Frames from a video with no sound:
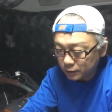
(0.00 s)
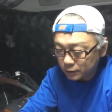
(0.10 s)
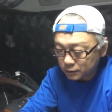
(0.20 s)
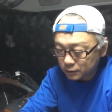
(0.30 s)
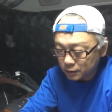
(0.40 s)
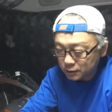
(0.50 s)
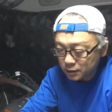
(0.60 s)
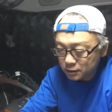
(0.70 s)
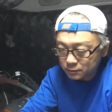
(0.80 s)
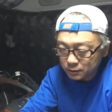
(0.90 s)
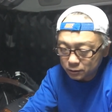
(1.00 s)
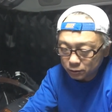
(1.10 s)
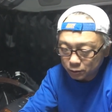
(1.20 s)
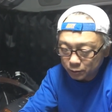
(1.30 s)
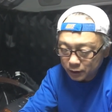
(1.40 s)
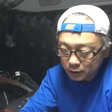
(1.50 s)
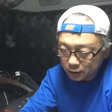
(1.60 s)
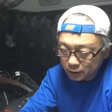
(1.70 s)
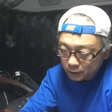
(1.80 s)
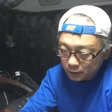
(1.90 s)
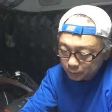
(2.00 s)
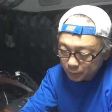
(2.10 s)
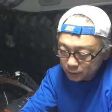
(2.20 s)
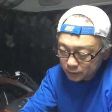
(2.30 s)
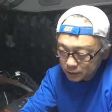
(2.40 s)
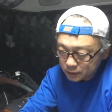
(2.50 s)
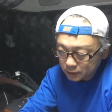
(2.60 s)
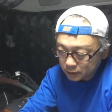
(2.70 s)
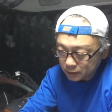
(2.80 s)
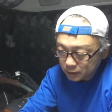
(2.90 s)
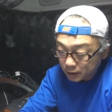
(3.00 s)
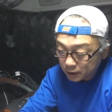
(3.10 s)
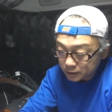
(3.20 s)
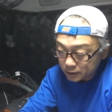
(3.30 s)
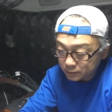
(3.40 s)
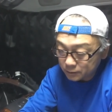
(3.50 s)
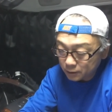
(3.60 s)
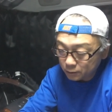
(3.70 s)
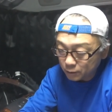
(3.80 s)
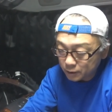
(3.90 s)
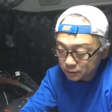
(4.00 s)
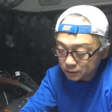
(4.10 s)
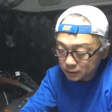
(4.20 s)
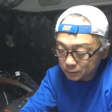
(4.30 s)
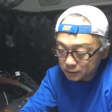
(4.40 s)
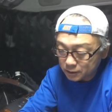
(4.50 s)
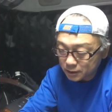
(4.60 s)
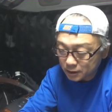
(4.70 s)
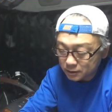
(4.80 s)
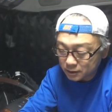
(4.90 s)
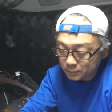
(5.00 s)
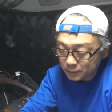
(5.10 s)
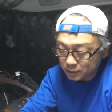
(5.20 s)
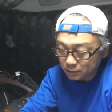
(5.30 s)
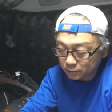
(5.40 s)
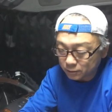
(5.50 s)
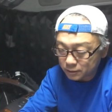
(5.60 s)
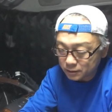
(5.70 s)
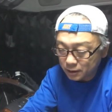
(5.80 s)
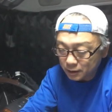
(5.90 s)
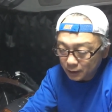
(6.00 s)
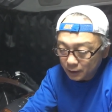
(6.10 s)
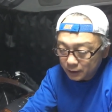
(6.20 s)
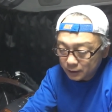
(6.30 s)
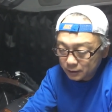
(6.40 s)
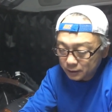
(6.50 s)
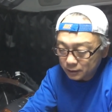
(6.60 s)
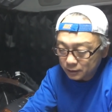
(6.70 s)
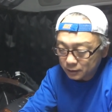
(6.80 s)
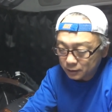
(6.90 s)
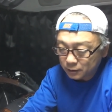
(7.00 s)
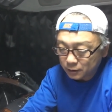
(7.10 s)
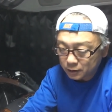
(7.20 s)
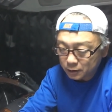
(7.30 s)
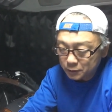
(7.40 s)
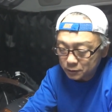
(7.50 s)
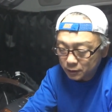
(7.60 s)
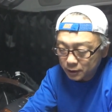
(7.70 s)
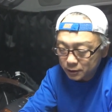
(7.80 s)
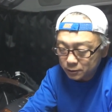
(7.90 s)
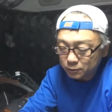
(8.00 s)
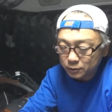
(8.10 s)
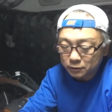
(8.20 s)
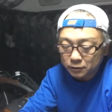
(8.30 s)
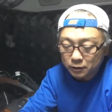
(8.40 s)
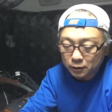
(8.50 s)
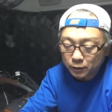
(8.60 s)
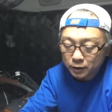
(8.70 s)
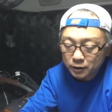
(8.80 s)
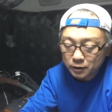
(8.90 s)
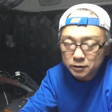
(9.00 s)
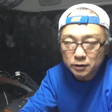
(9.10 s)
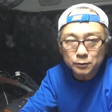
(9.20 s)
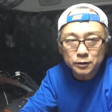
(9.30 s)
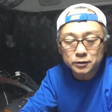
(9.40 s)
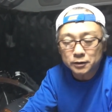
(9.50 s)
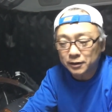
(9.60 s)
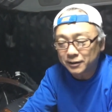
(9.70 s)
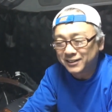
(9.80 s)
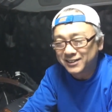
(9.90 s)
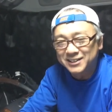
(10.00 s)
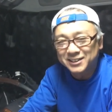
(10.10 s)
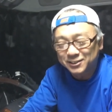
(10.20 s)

ですね。季節はちょっと前、前の写真、えー、あ、昨年5月秩父市で撮影しましたということですね。えー、なんか秘密の花園って言ったらね、僕はいやらしいイメージしかないんですけど、